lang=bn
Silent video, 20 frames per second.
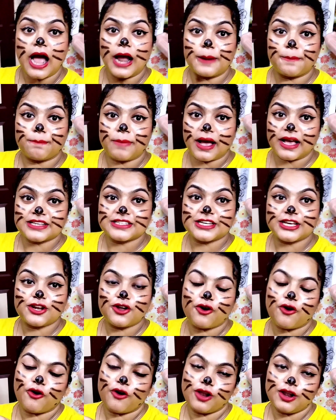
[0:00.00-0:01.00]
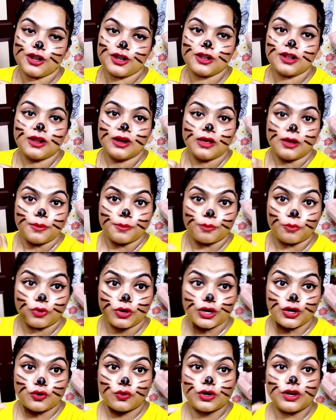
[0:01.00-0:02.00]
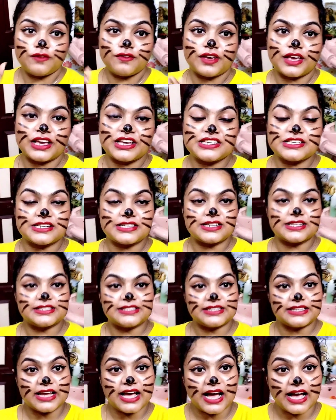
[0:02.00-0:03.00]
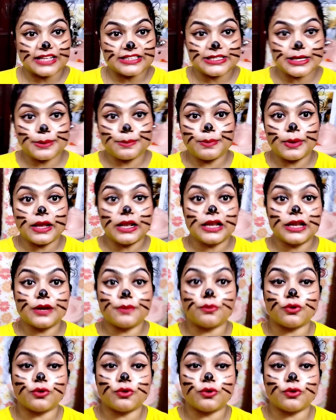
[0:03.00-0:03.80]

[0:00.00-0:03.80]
আর পাশের অল বলে নোটিফিকেশানটা যেটা আছে বেলের